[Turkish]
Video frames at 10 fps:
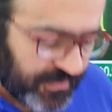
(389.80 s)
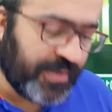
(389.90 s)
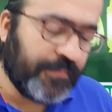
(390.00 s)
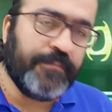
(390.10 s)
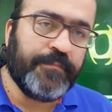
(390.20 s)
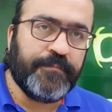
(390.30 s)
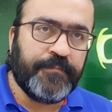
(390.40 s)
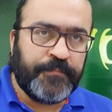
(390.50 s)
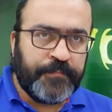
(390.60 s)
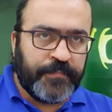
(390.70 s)
V.
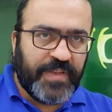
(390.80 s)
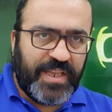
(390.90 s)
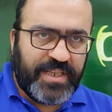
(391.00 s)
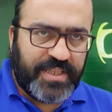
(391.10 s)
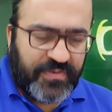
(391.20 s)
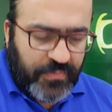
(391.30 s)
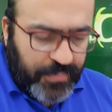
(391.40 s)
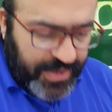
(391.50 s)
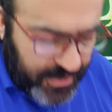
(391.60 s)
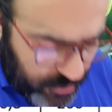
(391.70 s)
Her iki
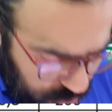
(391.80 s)
tarafın payını